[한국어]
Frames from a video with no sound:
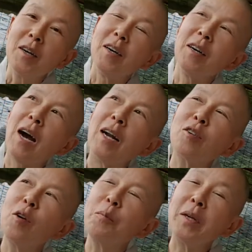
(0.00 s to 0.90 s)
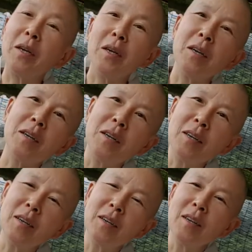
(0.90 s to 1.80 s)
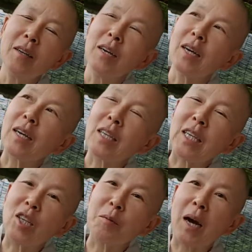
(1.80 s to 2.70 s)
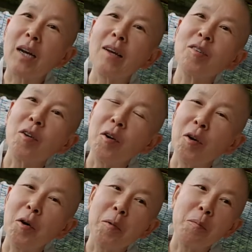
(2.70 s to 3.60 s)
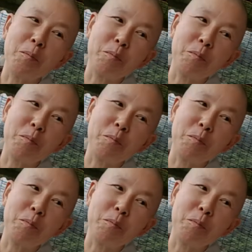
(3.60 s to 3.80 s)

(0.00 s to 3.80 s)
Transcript: 어, 알커피를 직접 갈아서